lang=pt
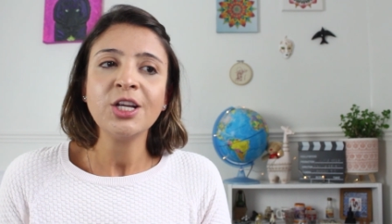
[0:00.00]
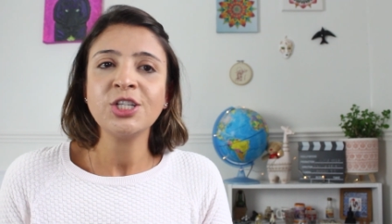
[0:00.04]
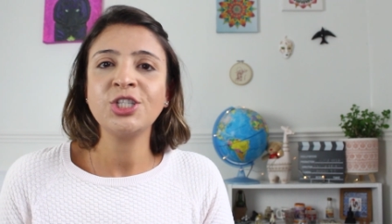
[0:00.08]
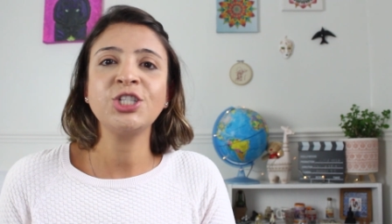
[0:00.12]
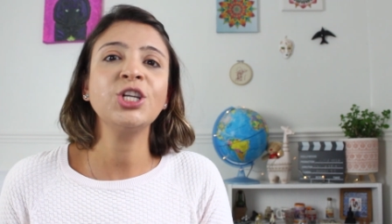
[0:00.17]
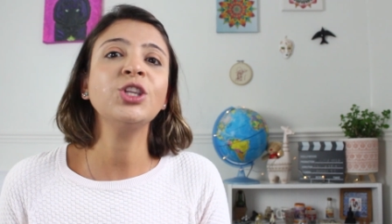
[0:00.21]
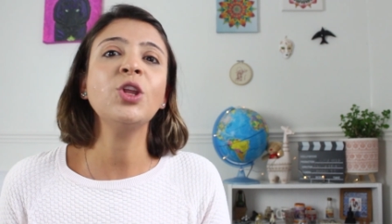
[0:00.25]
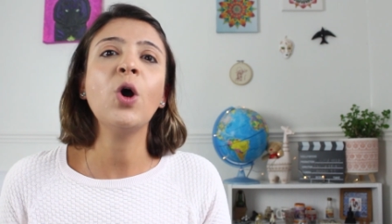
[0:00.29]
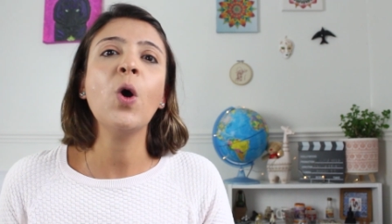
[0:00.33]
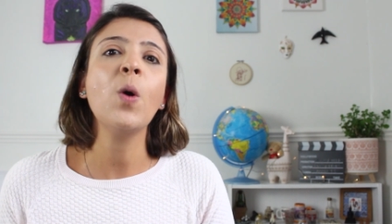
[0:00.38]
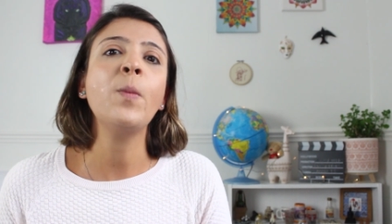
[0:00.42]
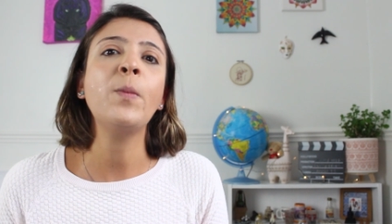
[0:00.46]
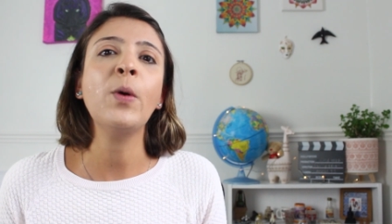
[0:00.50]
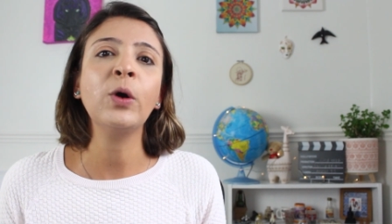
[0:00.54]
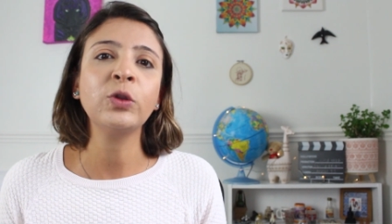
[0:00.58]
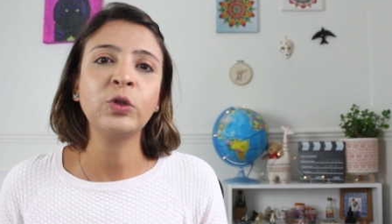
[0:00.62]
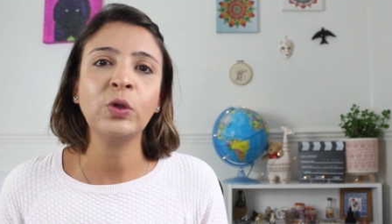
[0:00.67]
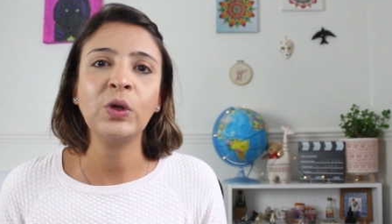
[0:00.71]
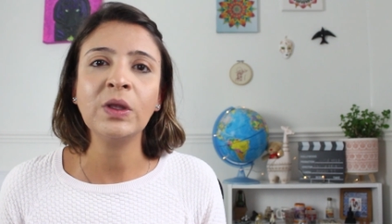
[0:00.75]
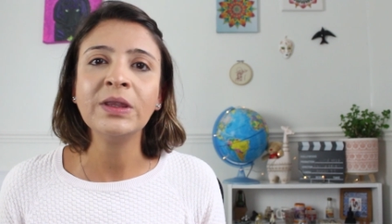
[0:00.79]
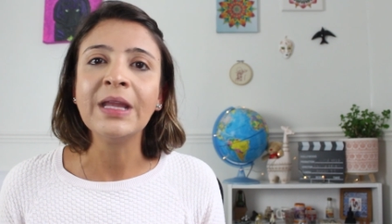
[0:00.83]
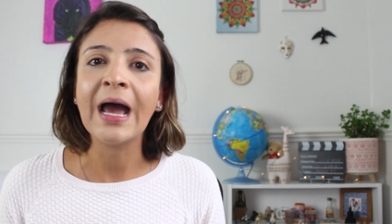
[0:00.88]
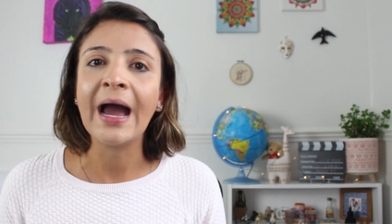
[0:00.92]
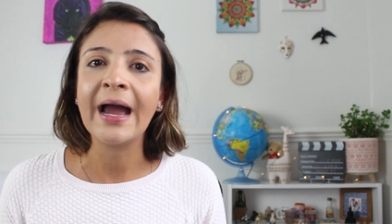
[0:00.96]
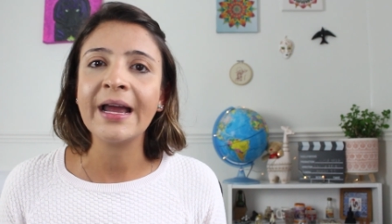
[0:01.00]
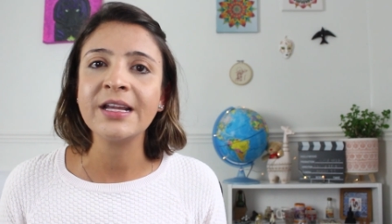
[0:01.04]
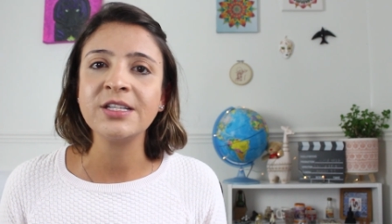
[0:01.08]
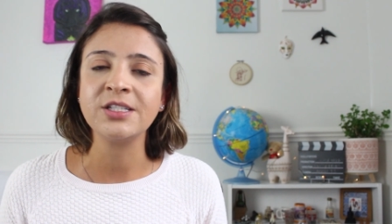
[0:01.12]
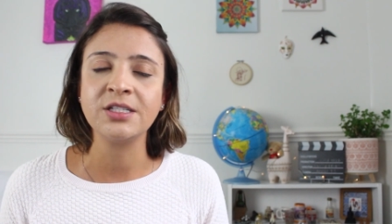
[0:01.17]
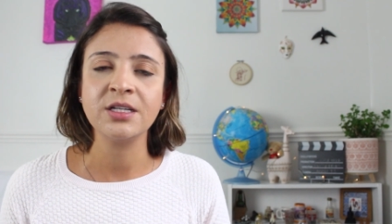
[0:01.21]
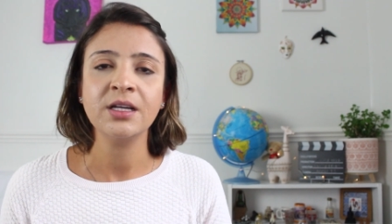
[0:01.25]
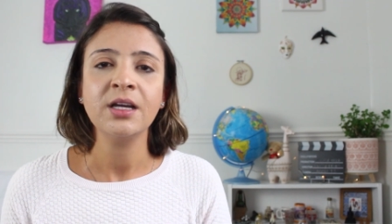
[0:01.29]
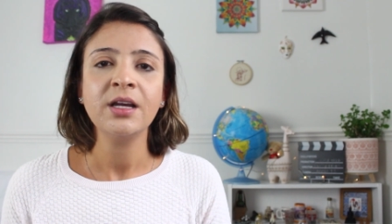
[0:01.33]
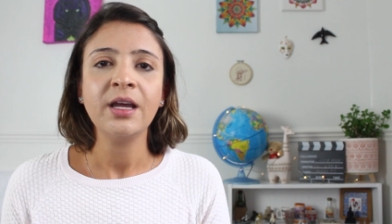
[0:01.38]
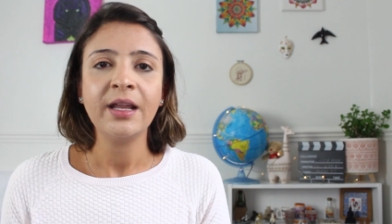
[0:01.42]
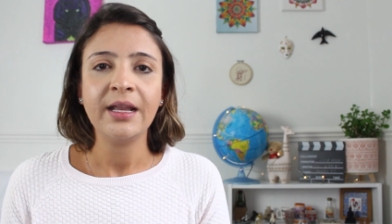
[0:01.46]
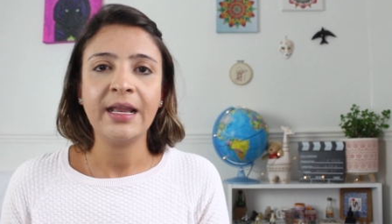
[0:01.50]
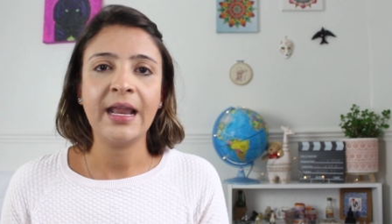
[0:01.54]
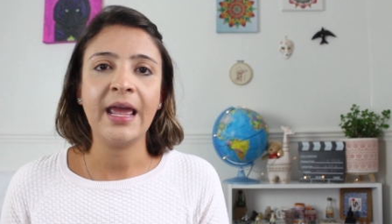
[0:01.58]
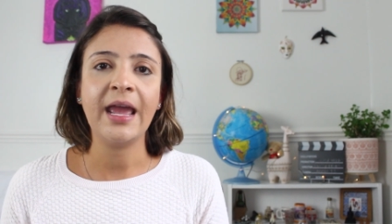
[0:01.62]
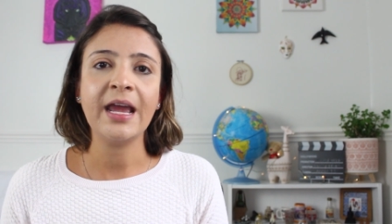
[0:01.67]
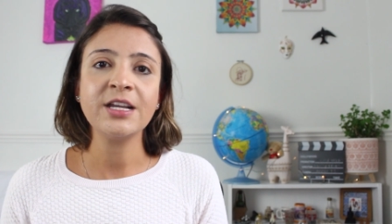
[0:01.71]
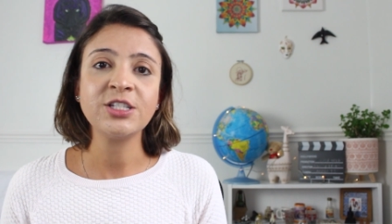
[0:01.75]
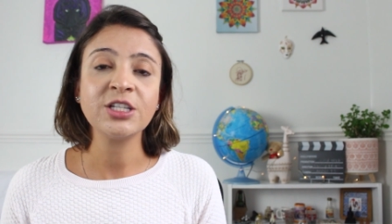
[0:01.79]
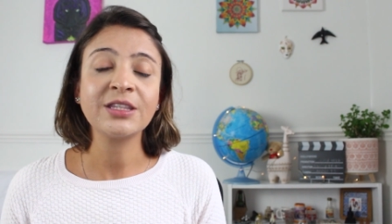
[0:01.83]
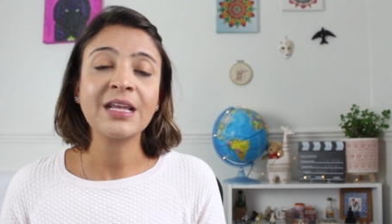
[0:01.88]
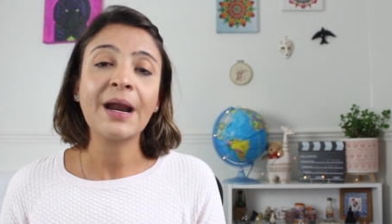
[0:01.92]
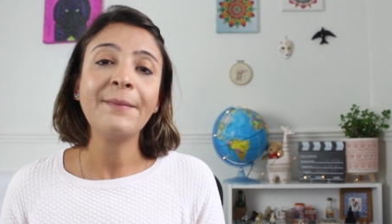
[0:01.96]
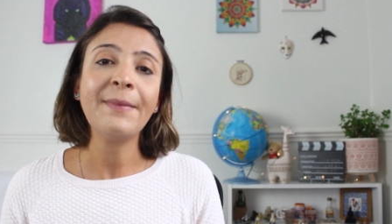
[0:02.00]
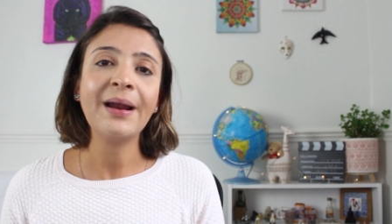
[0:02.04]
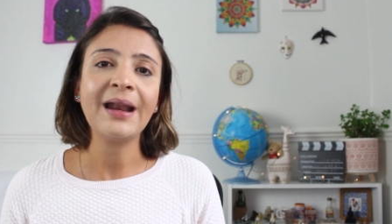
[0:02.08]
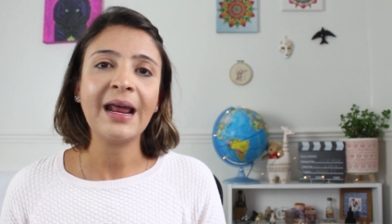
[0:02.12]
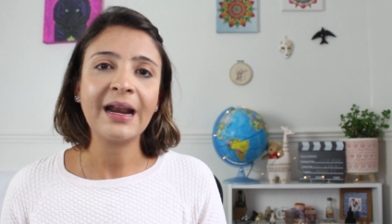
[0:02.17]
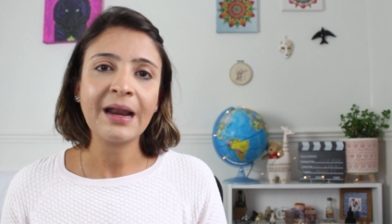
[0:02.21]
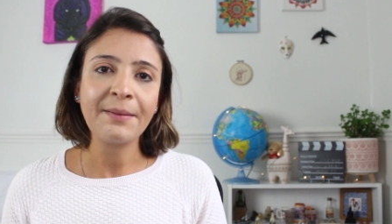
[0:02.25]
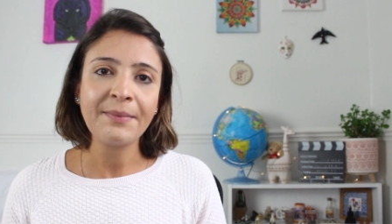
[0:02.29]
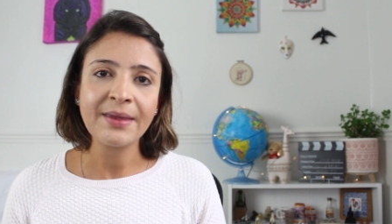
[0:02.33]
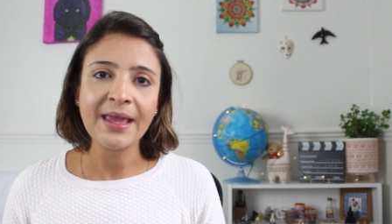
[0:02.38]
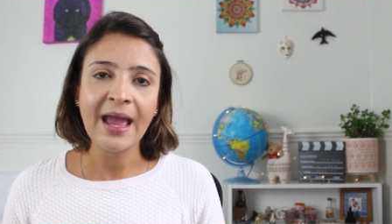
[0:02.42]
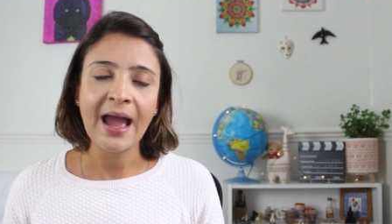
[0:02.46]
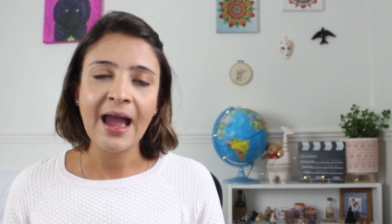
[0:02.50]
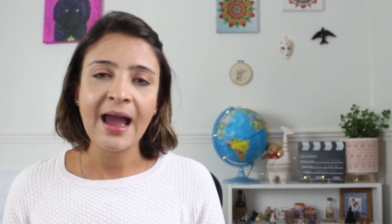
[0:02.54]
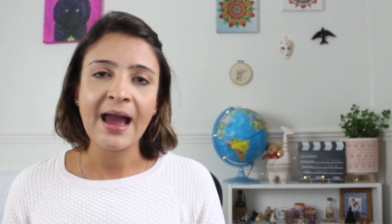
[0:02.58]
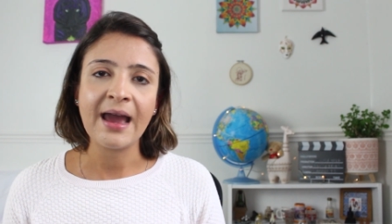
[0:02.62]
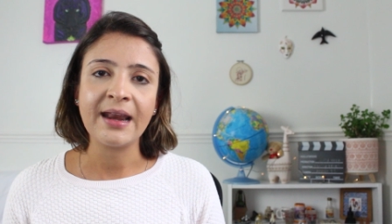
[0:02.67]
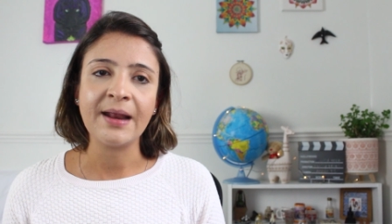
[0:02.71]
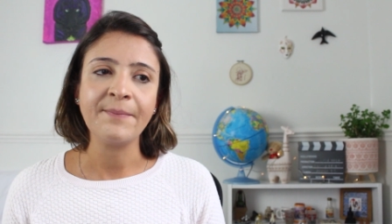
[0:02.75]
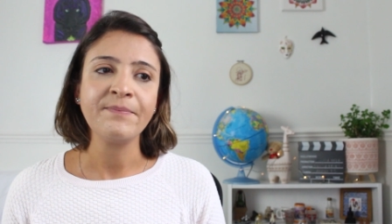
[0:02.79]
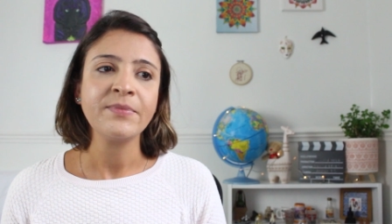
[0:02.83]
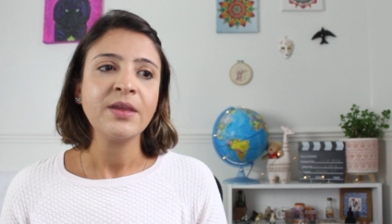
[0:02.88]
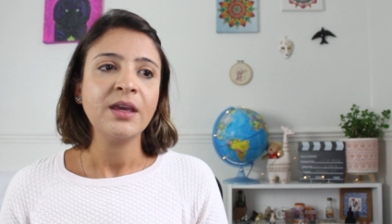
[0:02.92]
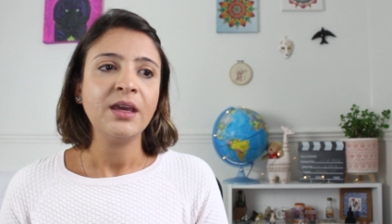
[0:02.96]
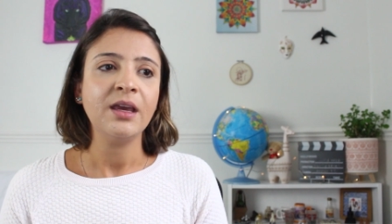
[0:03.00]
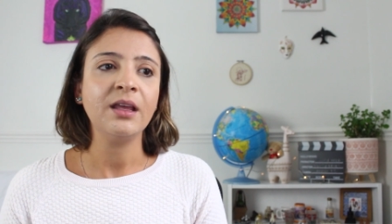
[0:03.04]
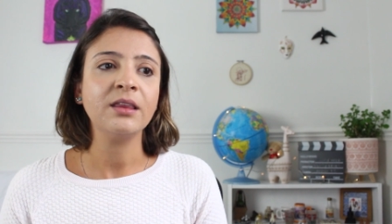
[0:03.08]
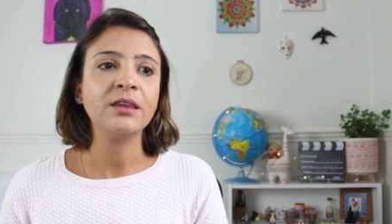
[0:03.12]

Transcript: tido a oportunidade, né, de trabalhar na minha área.